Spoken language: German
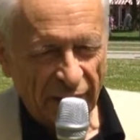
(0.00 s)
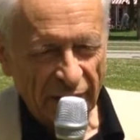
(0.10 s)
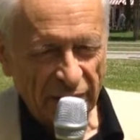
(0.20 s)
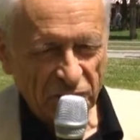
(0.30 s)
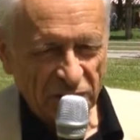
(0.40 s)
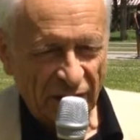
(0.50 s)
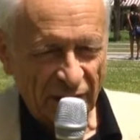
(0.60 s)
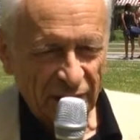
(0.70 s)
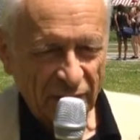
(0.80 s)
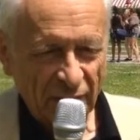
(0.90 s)

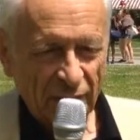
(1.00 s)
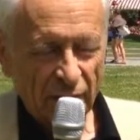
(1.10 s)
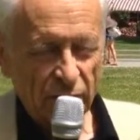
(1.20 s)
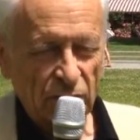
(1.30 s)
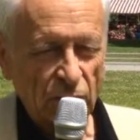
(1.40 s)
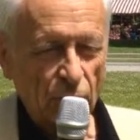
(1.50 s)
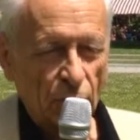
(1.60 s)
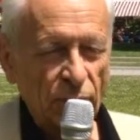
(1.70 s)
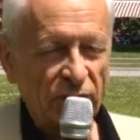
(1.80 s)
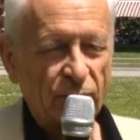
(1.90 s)
eingestellt. Die
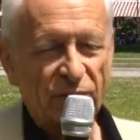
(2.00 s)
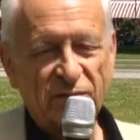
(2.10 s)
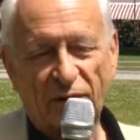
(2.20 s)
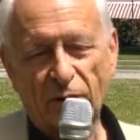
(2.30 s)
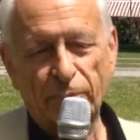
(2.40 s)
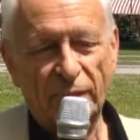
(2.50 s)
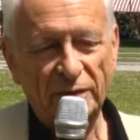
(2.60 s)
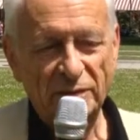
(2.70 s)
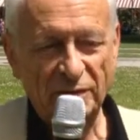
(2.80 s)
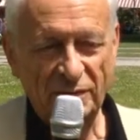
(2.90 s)
Gründe, weshalb
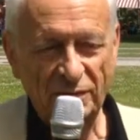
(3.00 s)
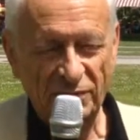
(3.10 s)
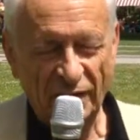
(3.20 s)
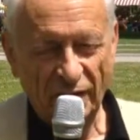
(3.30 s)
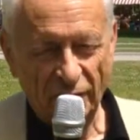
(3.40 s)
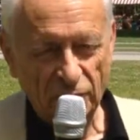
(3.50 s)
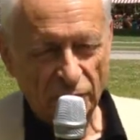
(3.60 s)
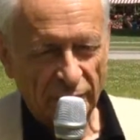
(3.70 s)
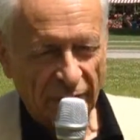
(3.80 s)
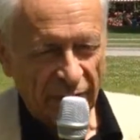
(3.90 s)
man diese
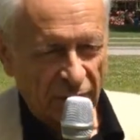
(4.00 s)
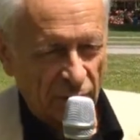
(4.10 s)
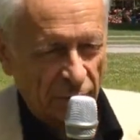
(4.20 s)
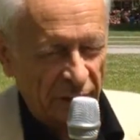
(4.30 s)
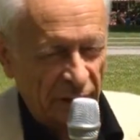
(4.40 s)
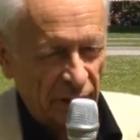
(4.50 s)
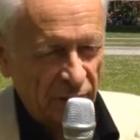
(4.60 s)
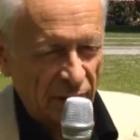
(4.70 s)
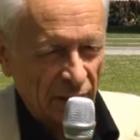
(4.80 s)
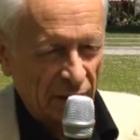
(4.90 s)
Haltung eingenommen
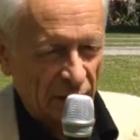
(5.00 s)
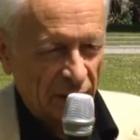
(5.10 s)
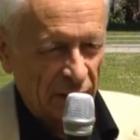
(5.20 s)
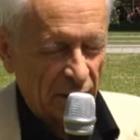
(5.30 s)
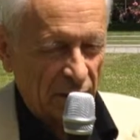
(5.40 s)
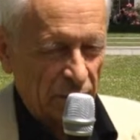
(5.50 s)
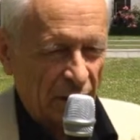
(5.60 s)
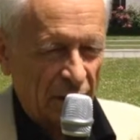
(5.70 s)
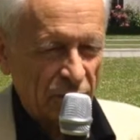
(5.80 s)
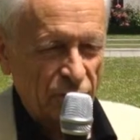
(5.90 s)
hat, äh,
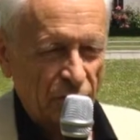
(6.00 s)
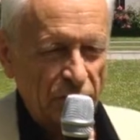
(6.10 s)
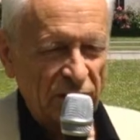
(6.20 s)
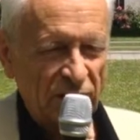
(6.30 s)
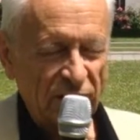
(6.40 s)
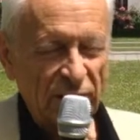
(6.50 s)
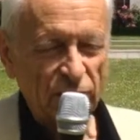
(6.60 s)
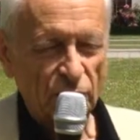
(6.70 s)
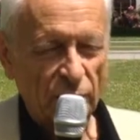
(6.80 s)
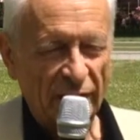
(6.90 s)
waren für mich
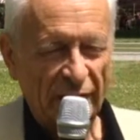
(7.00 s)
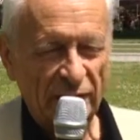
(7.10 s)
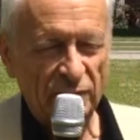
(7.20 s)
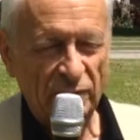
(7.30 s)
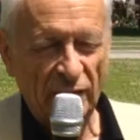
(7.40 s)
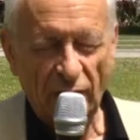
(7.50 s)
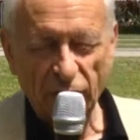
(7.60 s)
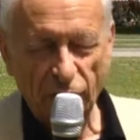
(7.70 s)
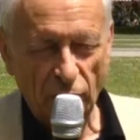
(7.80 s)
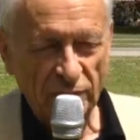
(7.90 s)
nie so recht
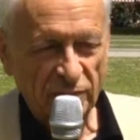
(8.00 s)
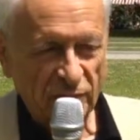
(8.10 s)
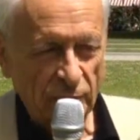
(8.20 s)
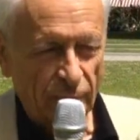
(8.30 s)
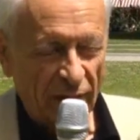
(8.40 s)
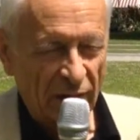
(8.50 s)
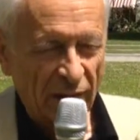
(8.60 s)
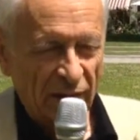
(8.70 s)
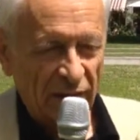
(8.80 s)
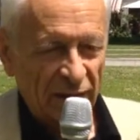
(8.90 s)

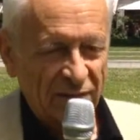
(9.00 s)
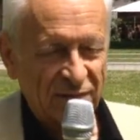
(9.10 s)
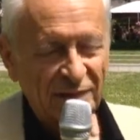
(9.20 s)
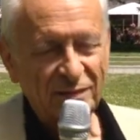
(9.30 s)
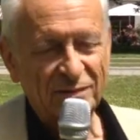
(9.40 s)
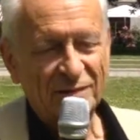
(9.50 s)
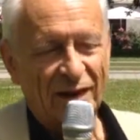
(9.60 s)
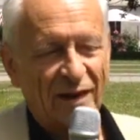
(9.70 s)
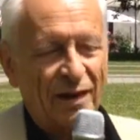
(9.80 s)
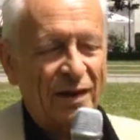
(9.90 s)
nachvollziehbar. Es hieß
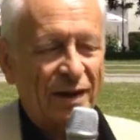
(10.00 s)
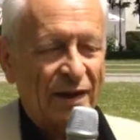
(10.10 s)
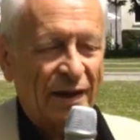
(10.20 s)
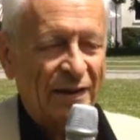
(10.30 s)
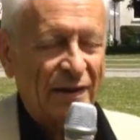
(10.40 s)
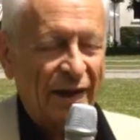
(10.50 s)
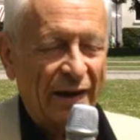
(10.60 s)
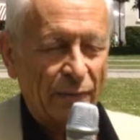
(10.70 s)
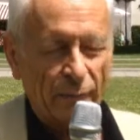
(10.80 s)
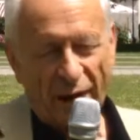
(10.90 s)
da, ein
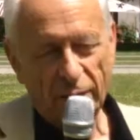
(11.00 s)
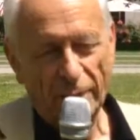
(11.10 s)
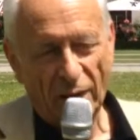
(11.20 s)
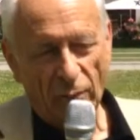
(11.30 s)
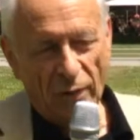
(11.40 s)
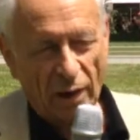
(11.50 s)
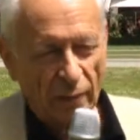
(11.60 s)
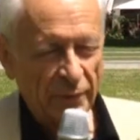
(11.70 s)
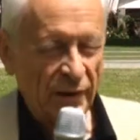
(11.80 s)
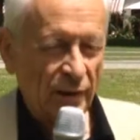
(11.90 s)
Maibaum
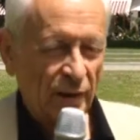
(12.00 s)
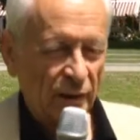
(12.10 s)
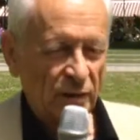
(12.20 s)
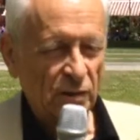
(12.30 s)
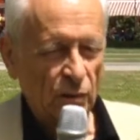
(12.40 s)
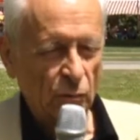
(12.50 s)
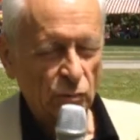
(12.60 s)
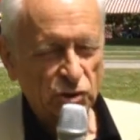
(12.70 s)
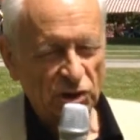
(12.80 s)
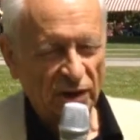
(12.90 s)
habe in der
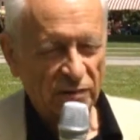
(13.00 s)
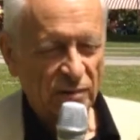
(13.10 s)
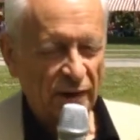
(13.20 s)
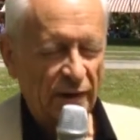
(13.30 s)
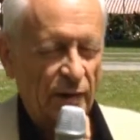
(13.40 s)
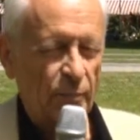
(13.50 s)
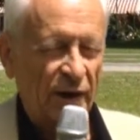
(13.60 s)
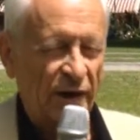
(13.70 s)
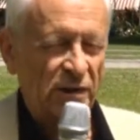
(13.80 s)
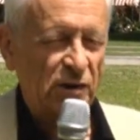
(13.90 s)
Großstadt keine
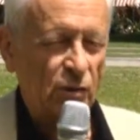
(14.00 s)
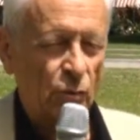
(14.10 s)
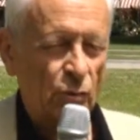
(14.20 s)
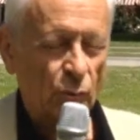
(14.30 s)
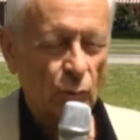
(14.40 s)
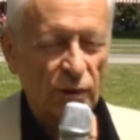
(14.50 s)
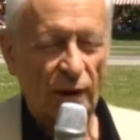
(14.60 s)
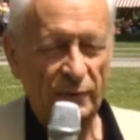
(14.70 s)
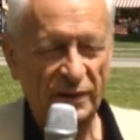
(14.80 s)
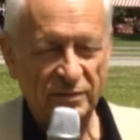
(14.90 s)
Berechtigung
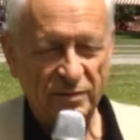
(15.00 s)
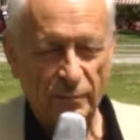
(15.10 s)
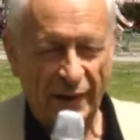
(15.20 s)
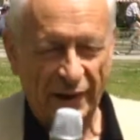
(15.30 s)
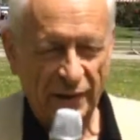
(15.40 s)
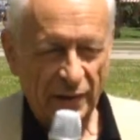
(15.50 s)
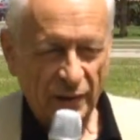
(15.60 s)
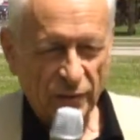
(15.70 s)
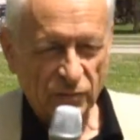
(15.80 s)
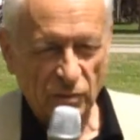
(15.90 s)
oder am 1. Mai
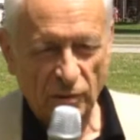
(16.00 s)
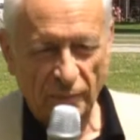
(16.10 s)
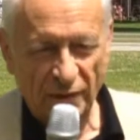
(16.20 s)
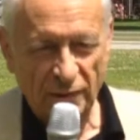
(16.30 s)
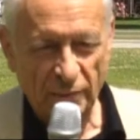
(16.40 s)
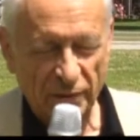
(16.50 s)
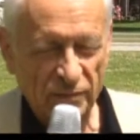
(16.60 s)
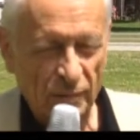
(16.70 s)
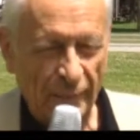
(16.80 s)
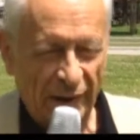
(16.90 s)
solle man
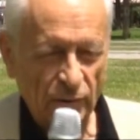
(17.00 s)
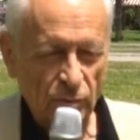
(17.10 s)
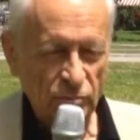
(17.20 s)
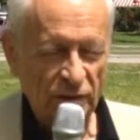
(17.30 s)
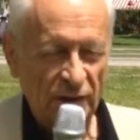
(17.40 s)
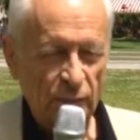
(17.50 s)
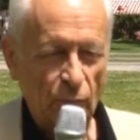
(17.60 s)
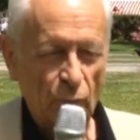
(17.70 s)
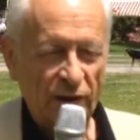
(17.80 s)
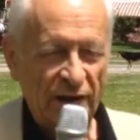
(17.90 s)
lieber zur
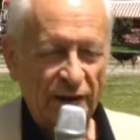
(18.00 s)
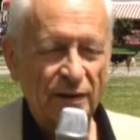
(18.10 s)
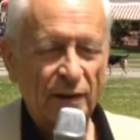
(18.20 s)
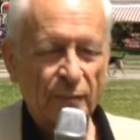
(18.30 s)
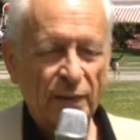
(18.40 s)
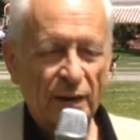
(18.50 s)
Maikundgebung gehen.